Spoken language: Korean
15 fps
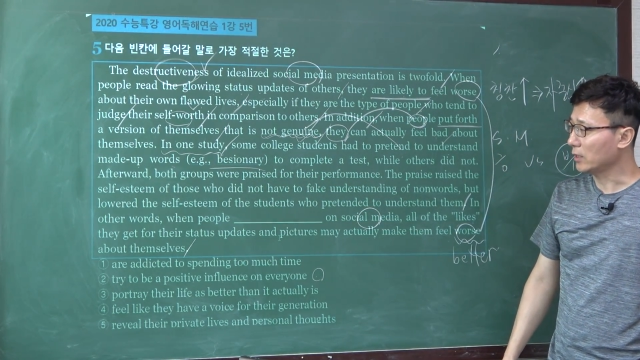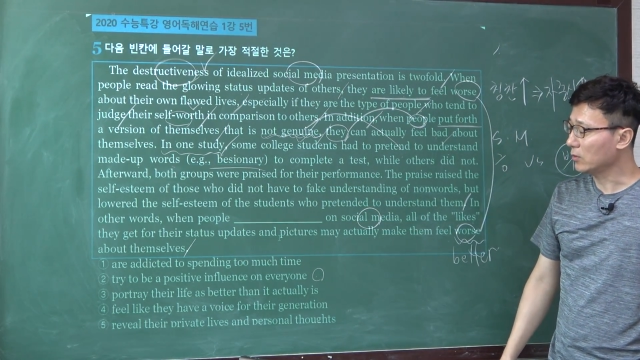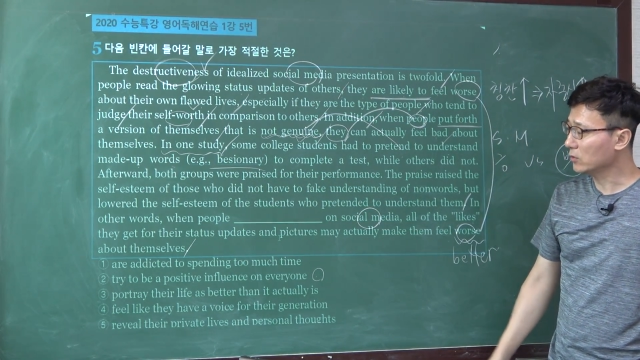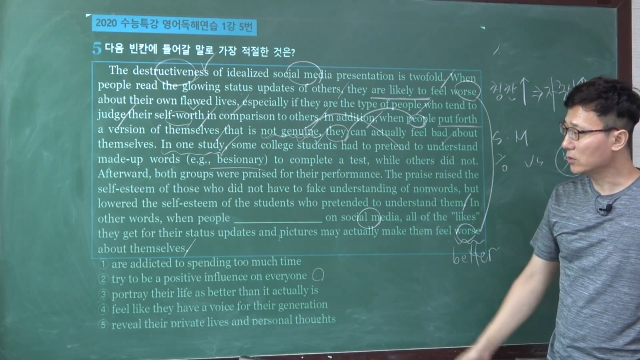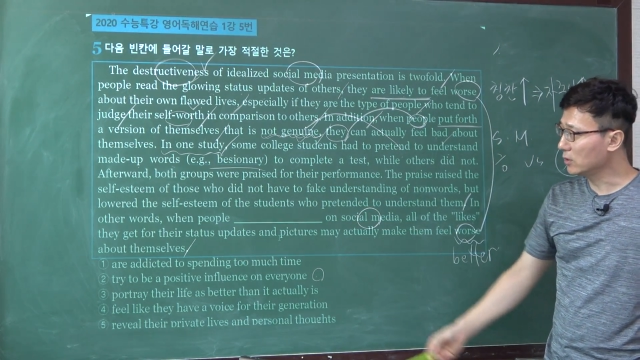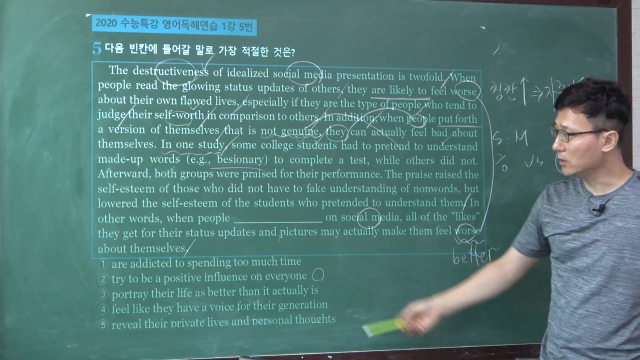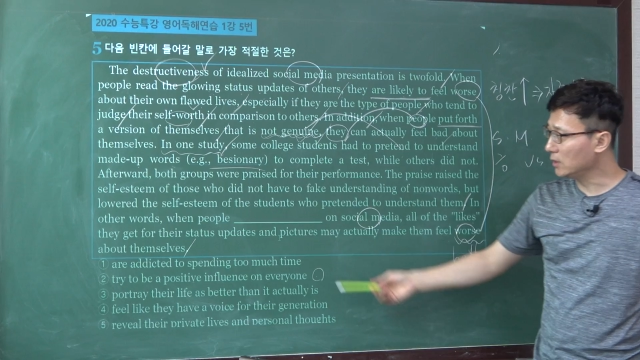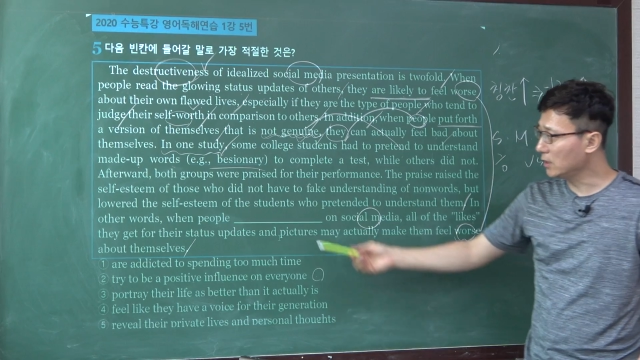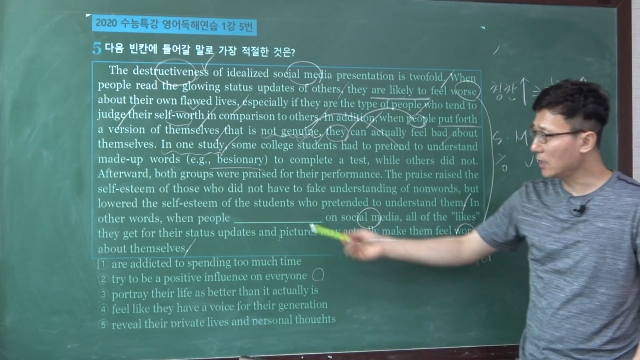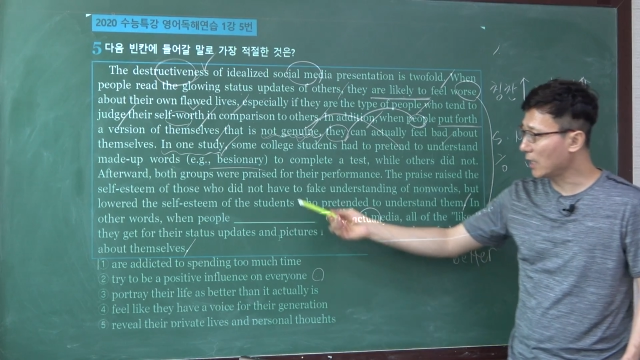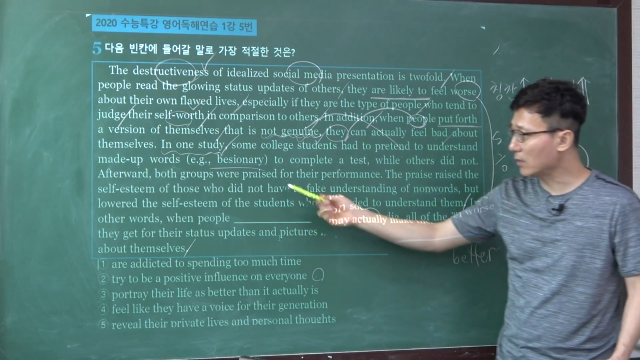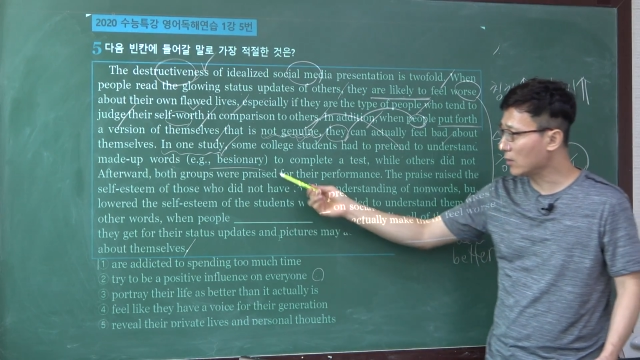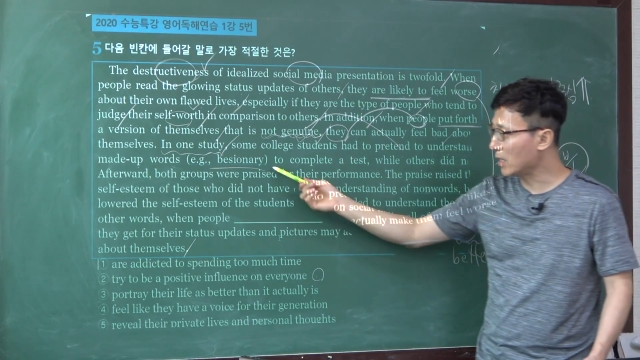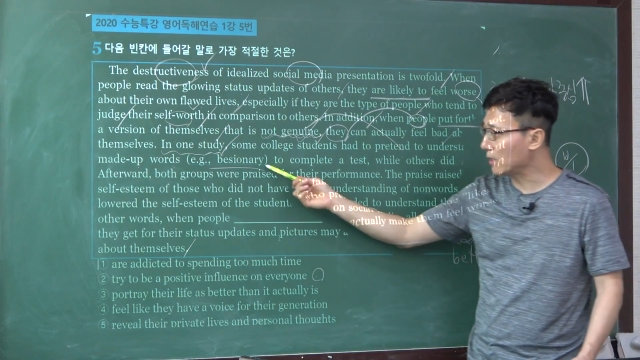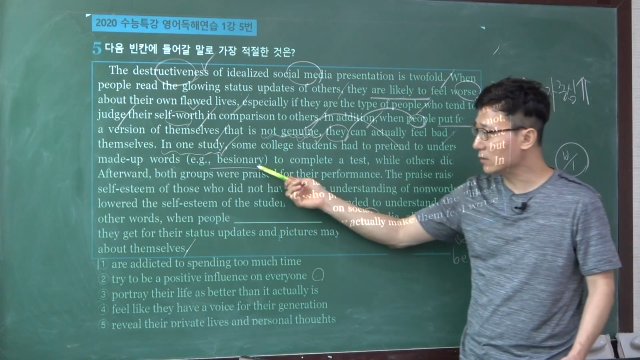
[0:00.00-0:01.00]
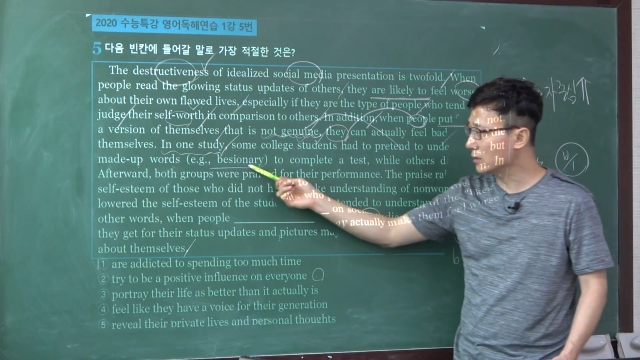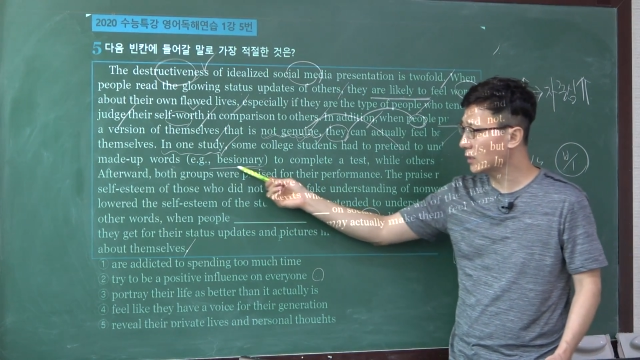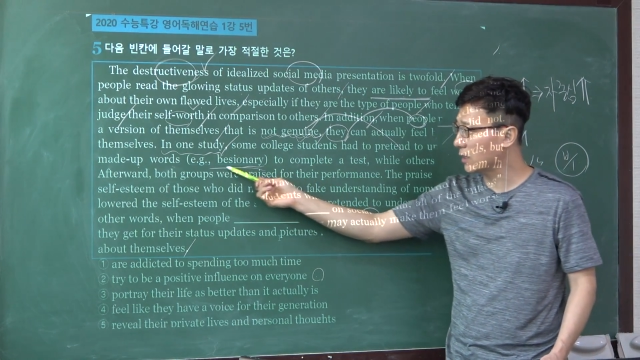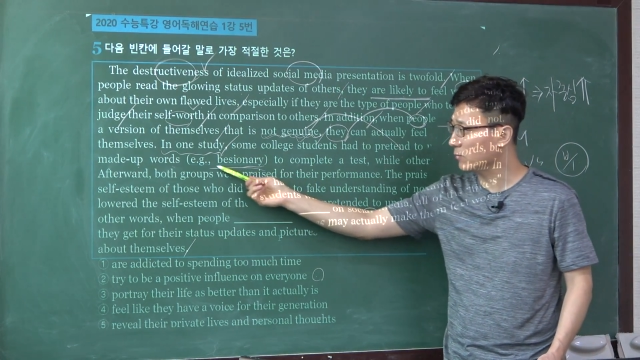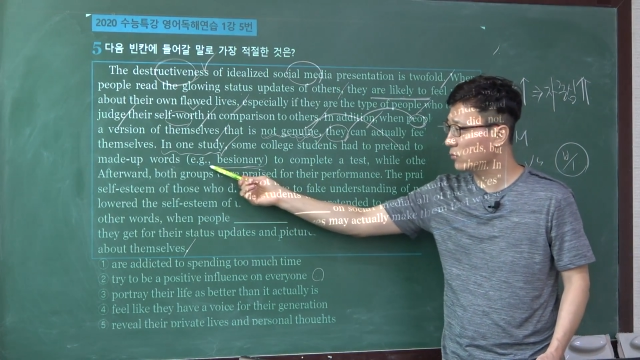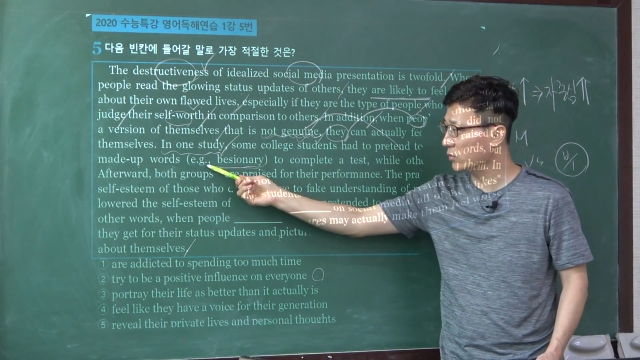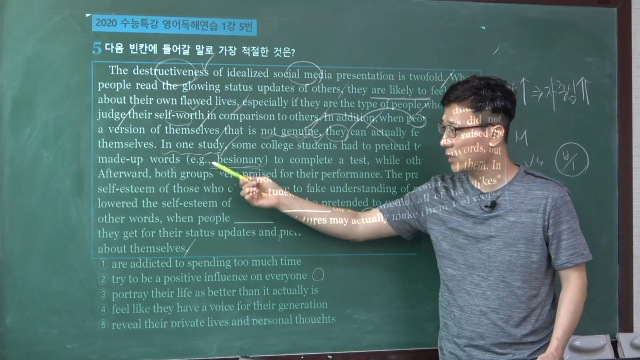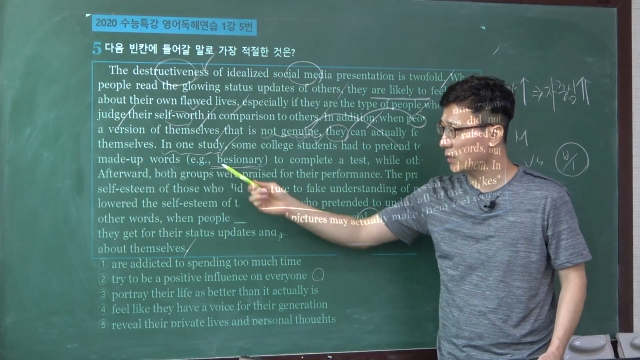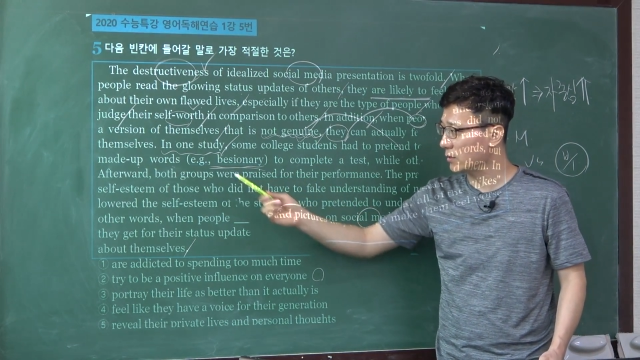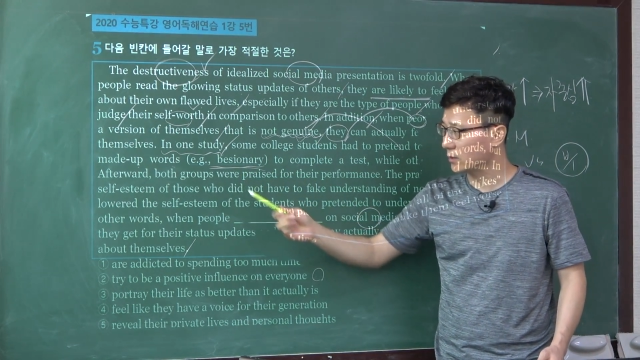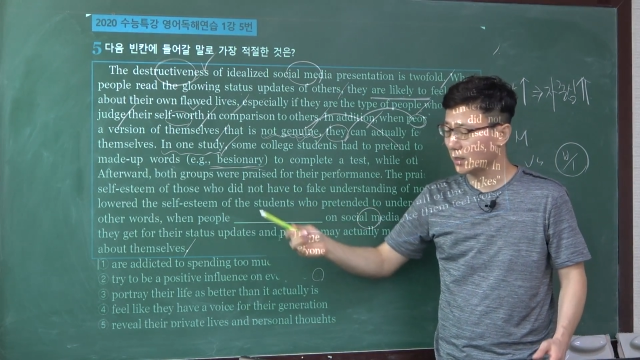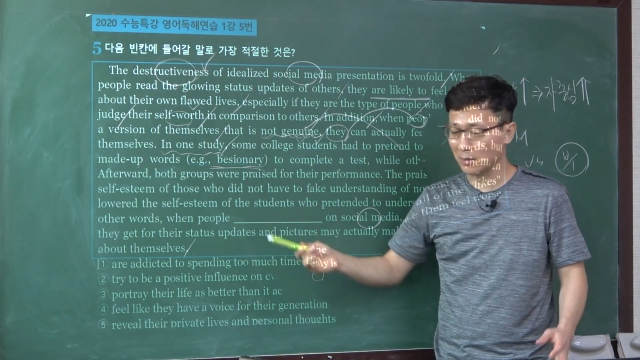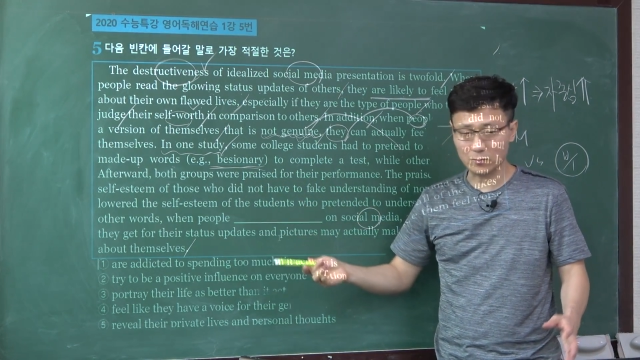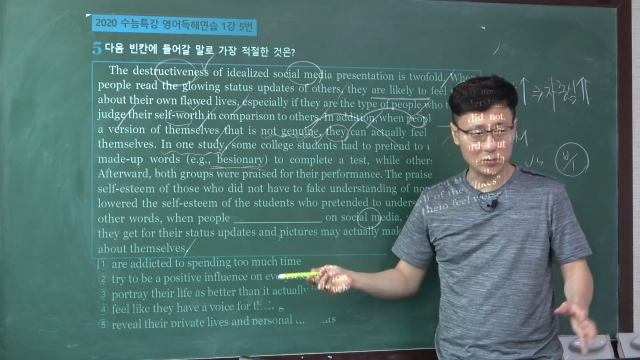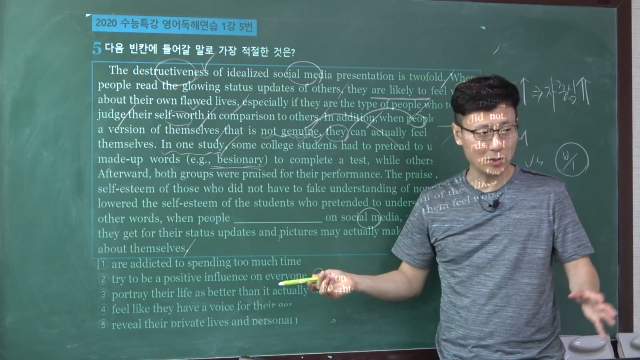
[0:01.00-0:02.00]
이거 이 단어 아는 사람 뜻 아는
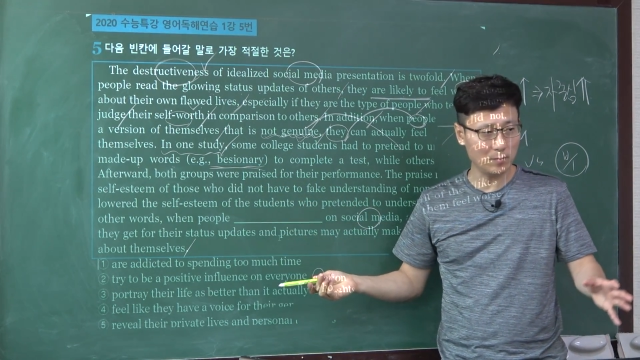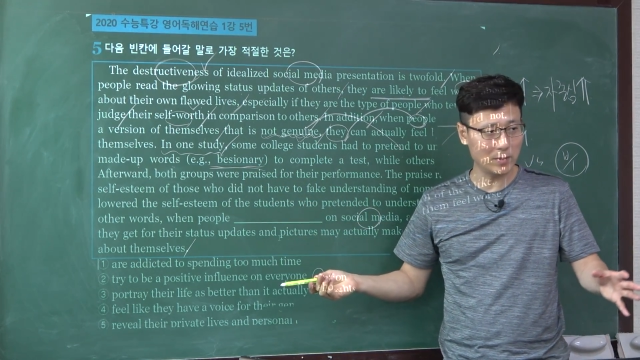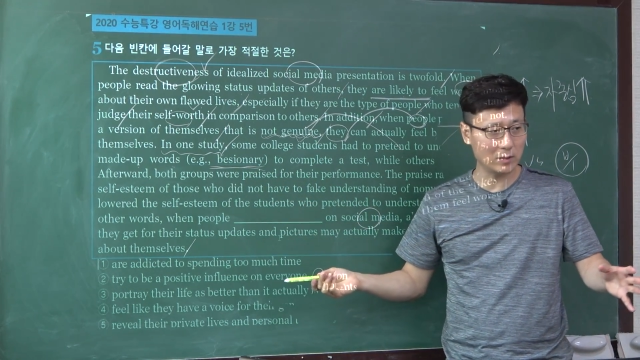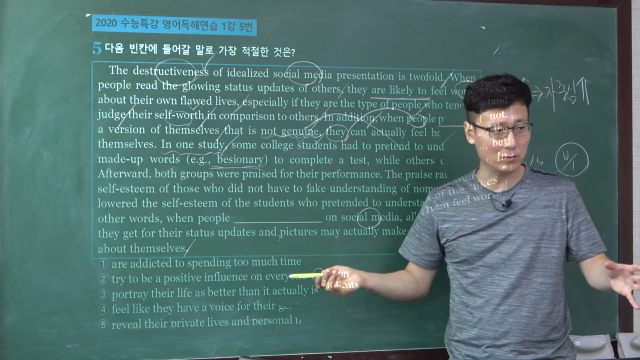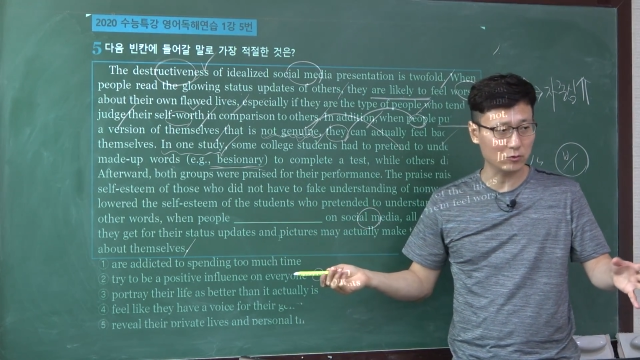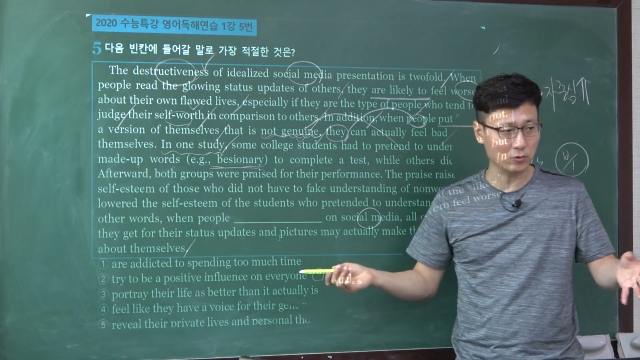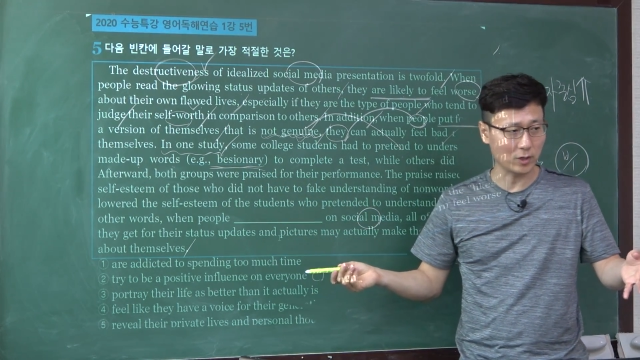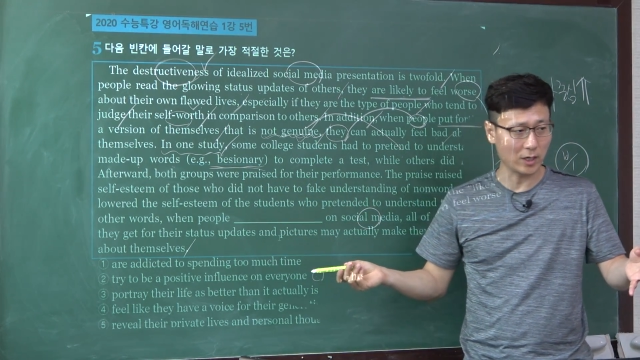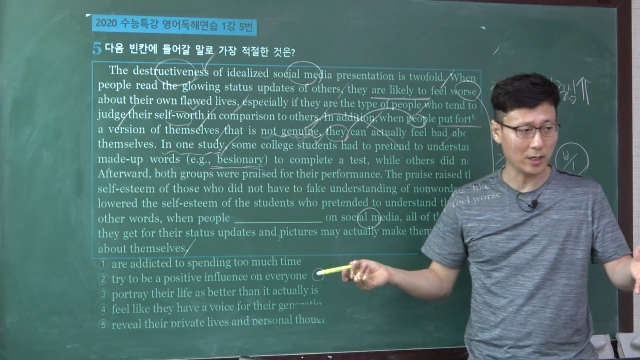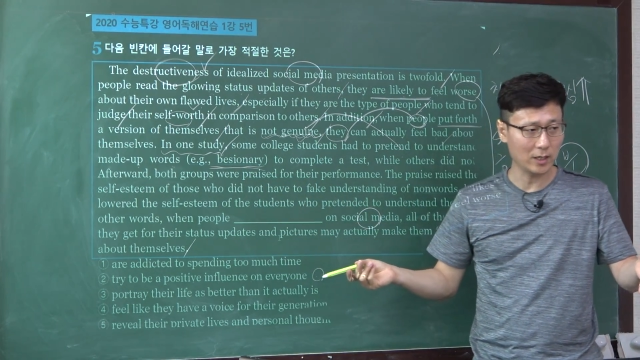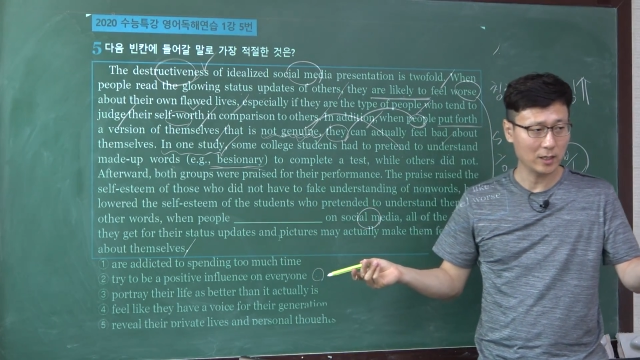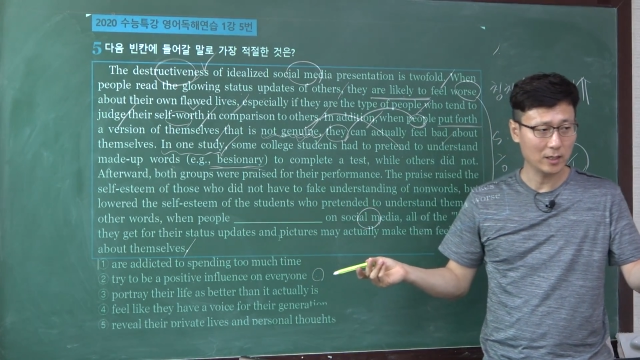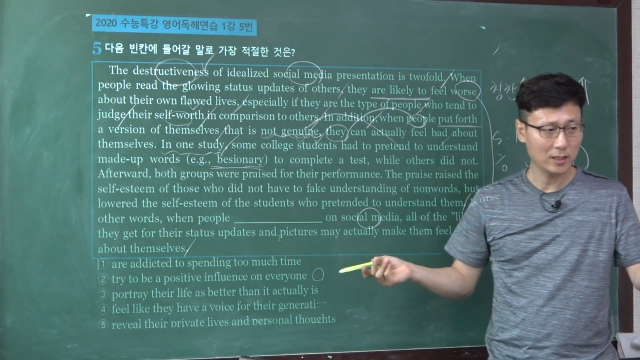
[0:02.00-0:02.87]
사람 천만 원 줄게.